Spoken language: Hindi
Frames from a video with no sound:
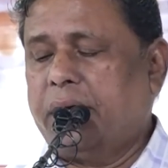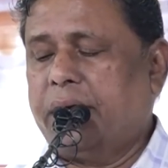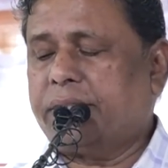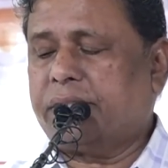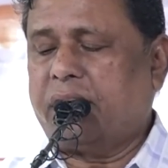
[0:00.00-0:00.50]

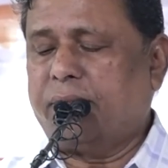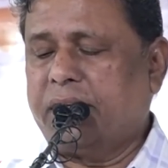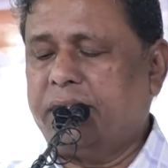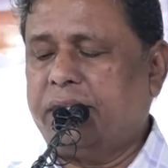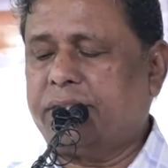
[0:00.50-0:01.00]
एक
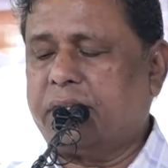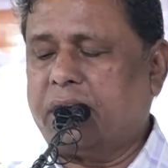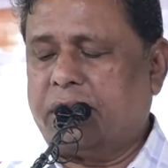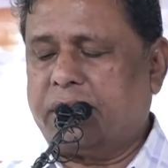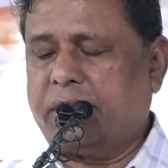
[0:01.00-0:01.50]
सामाजिक
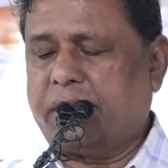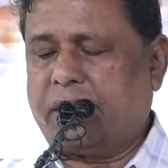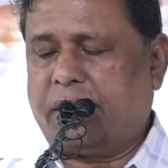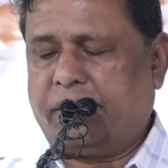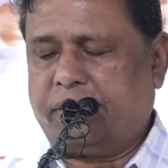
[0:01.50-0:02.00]
संगठन
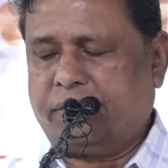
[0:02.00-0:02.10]
है